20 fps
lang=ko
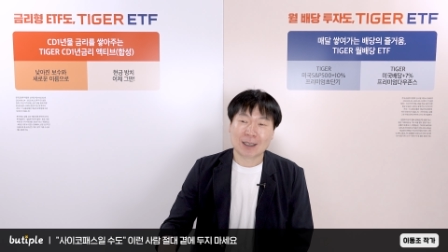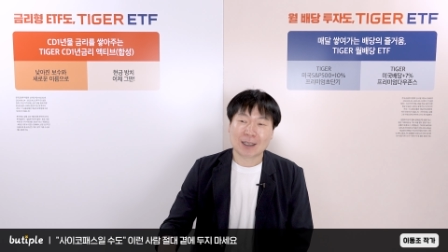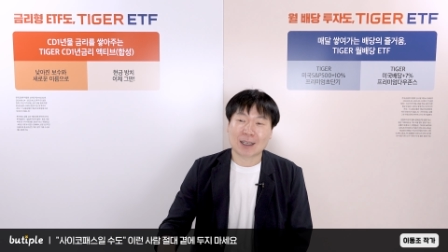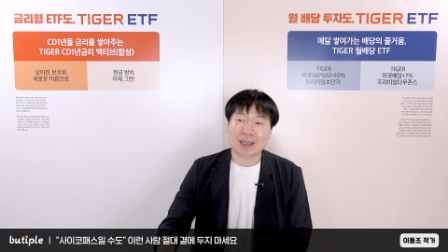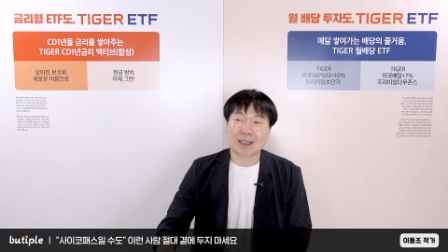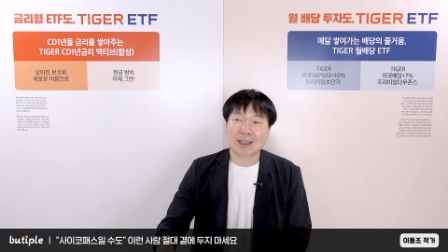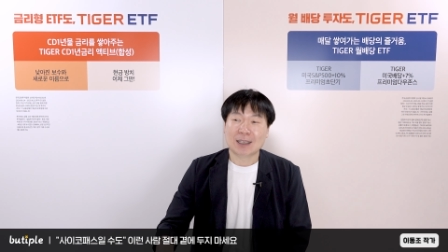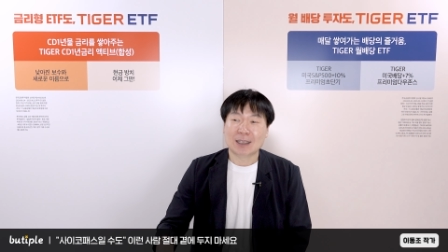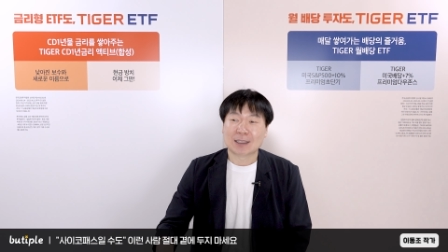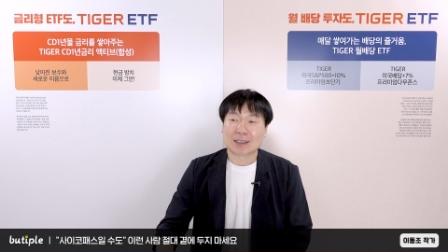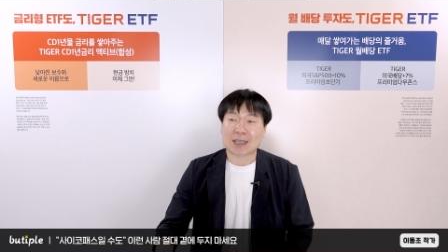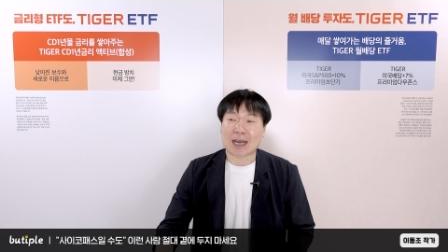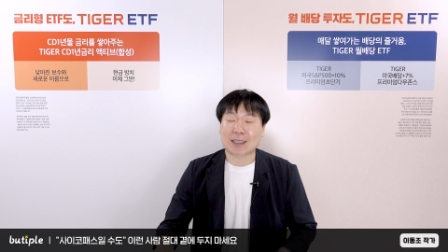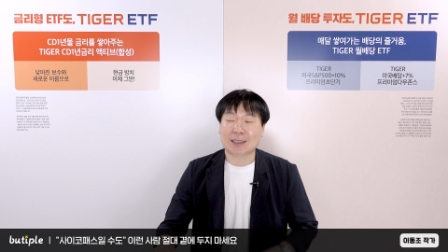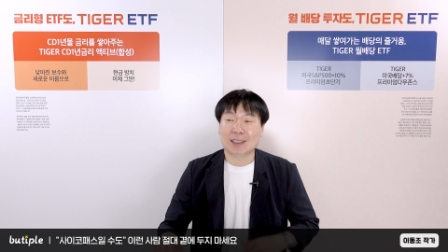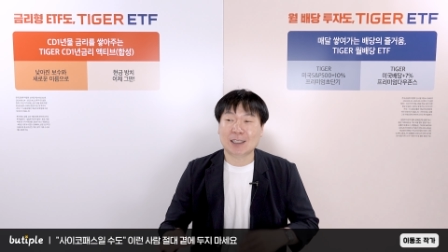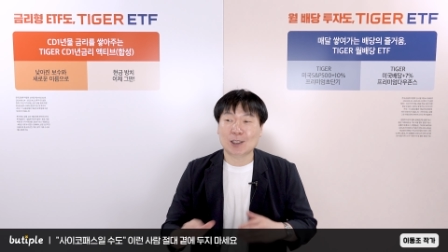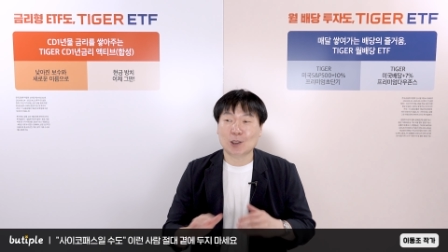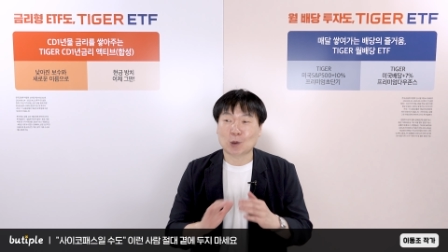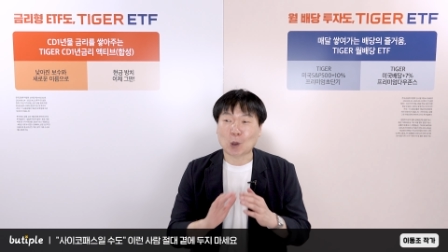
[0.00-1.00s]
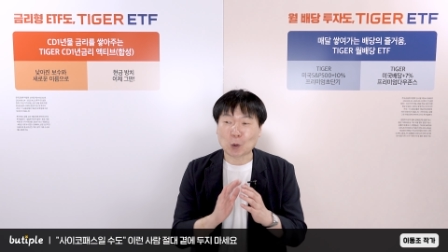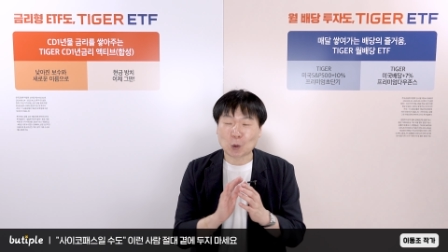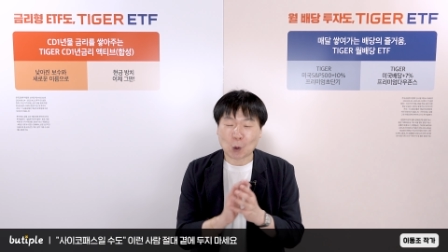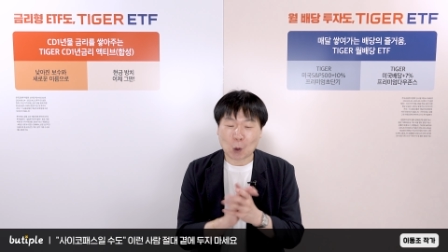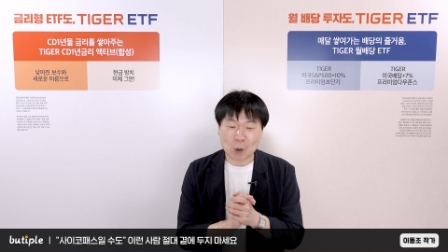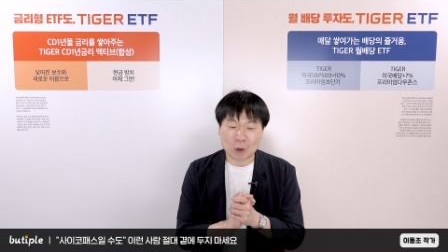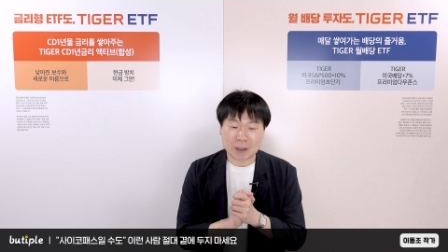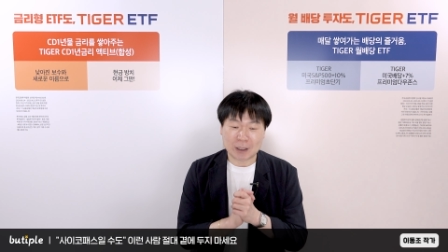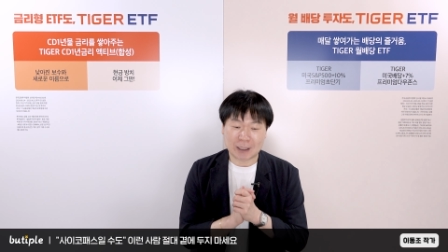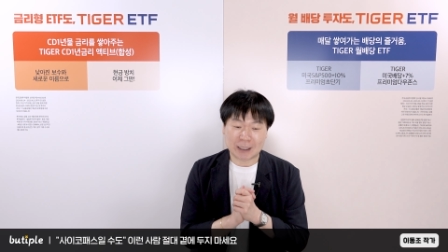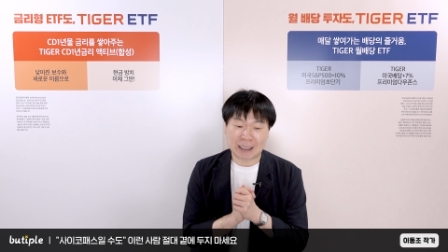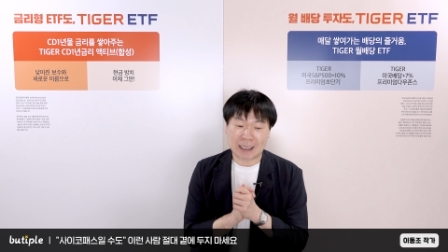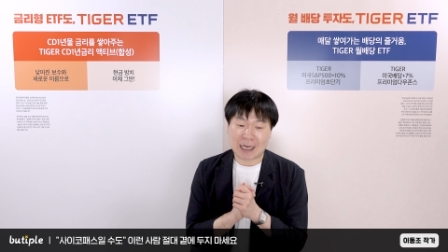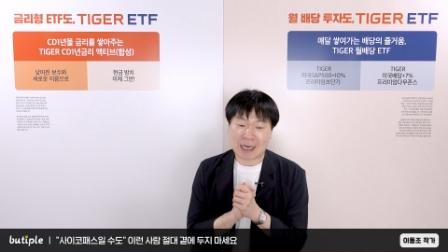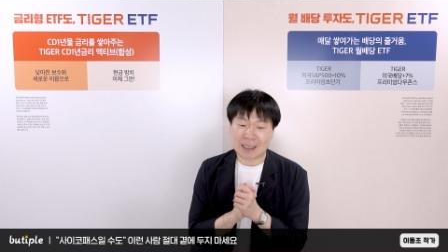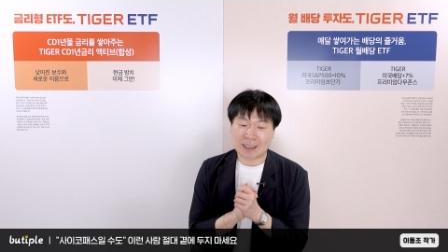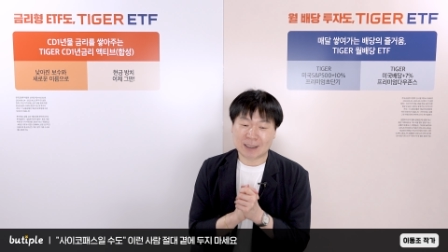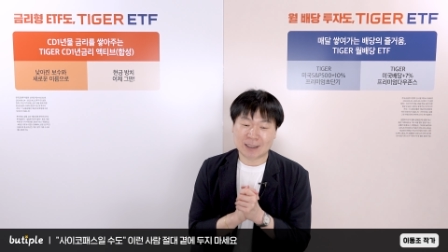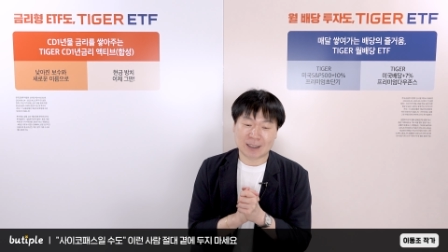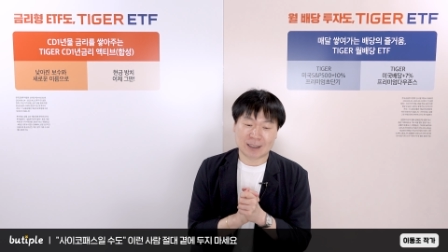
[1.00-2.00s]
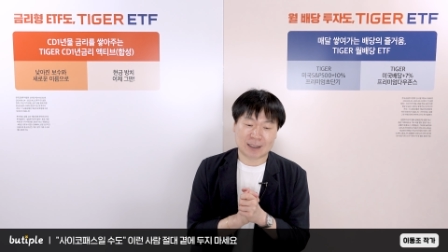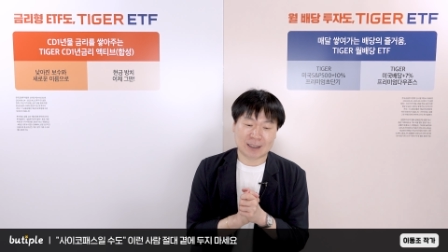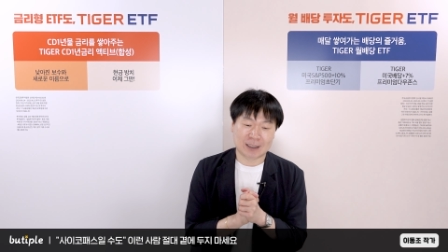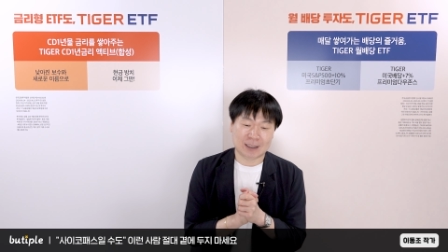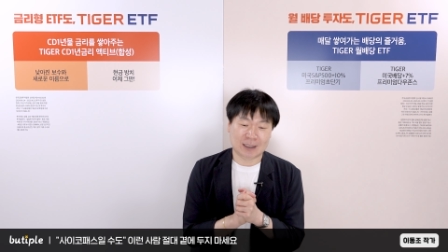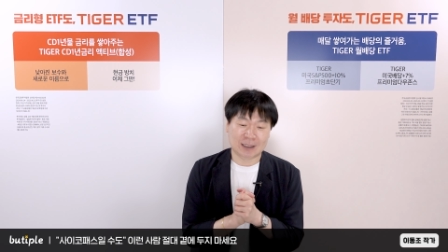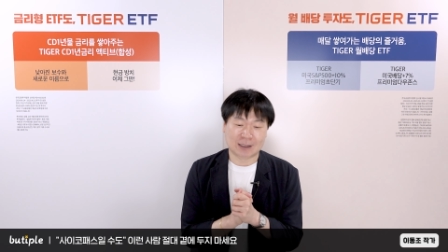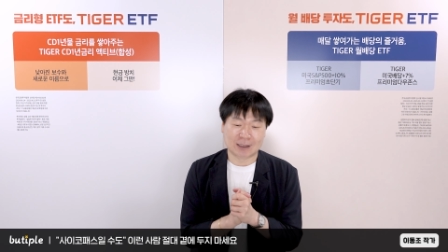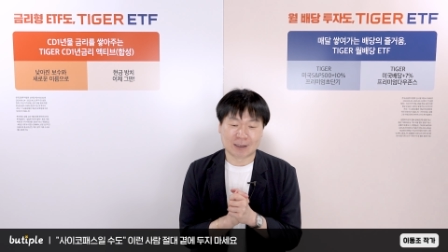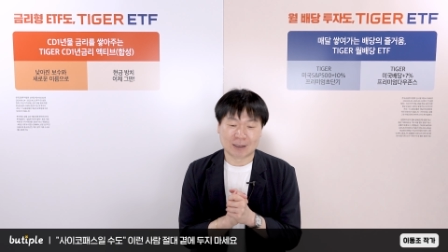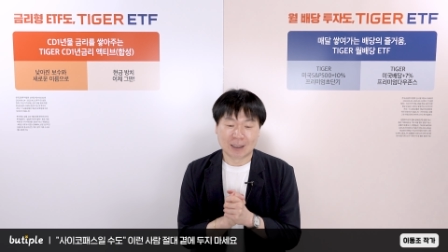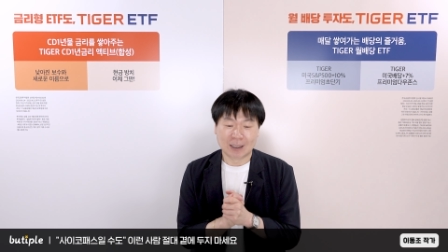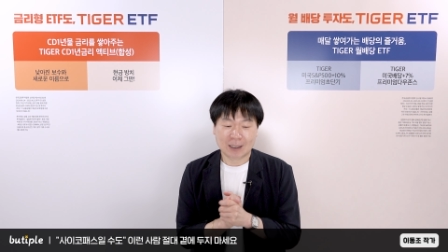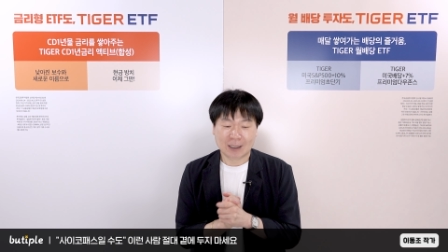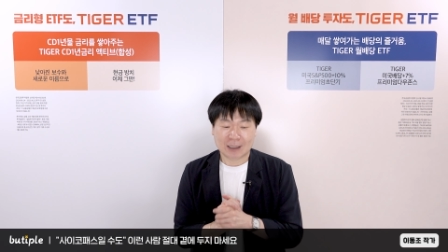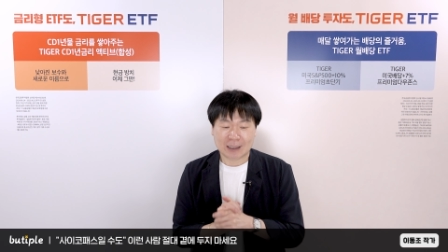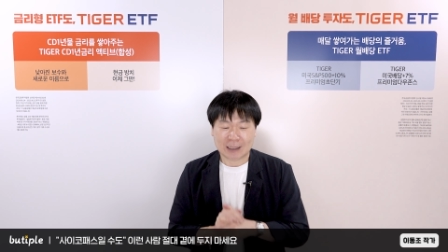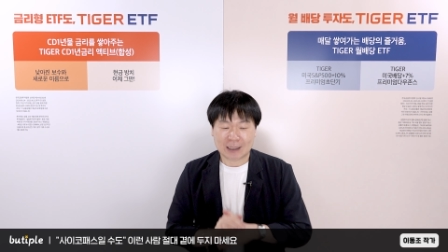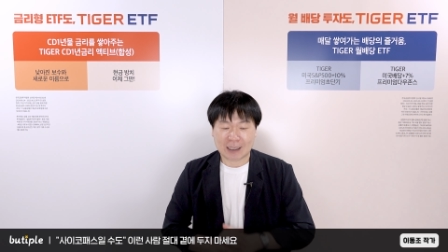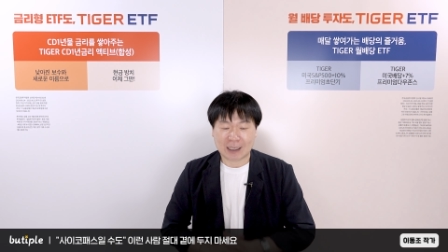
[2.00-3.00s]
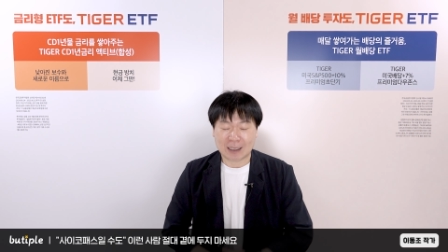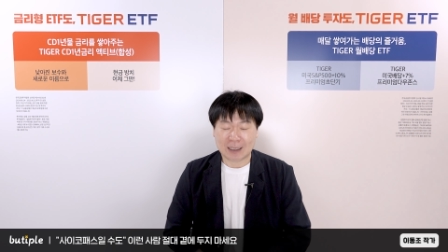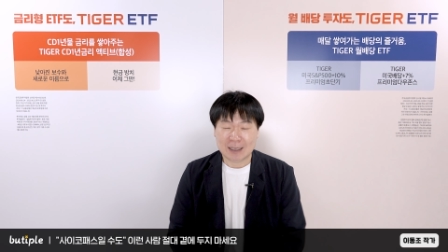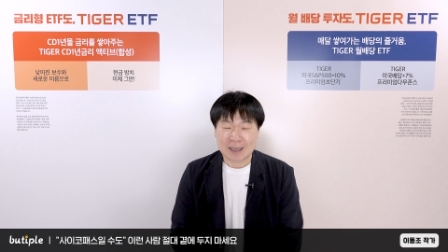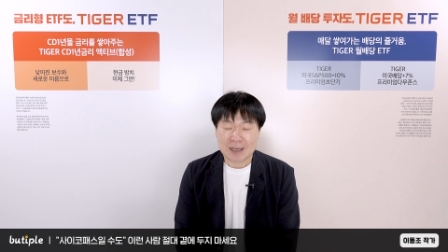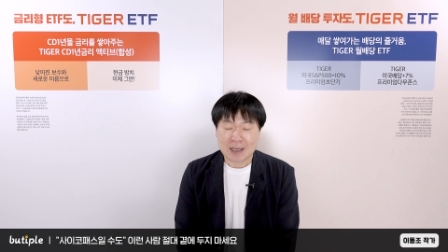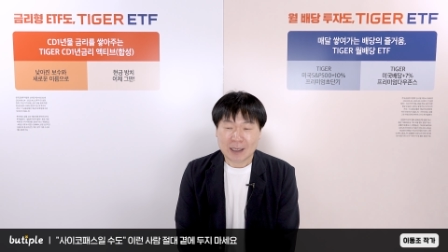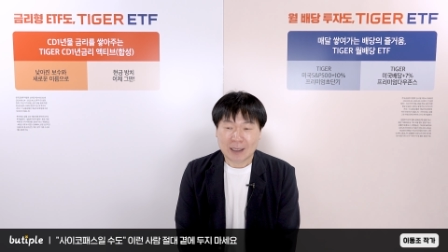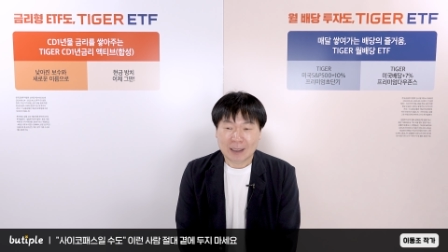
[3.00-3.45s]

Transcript: 그러니까 사실 소통력이라는 것은 그러니까